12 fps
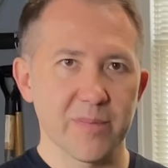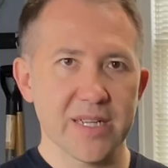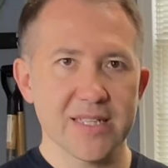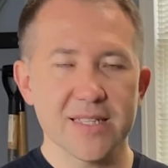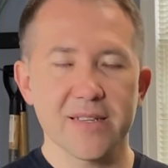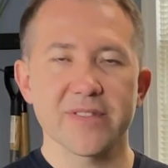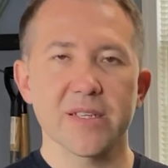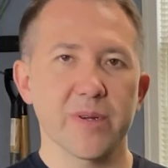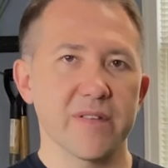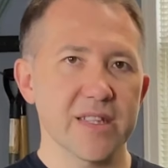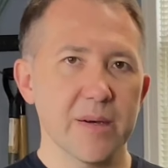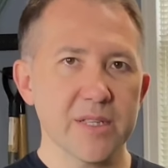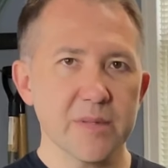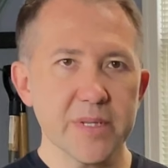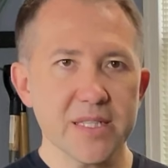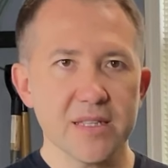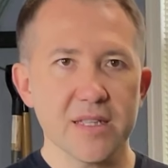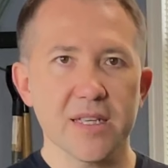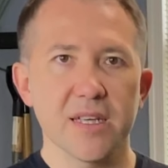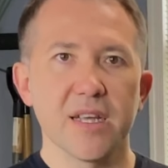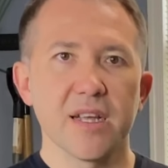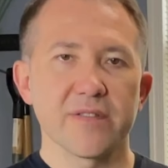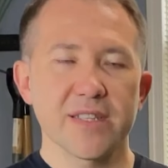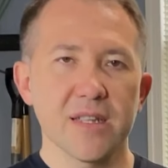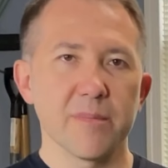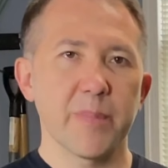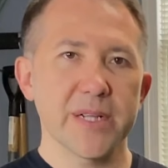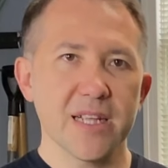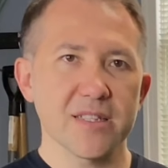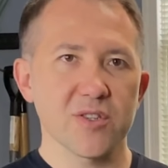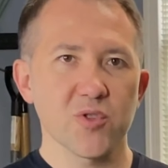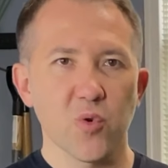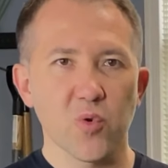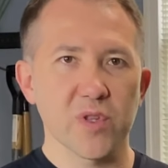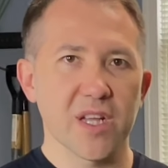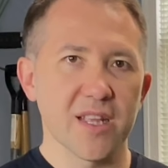процессом. Все провода подписаны, в целом понятно, что куда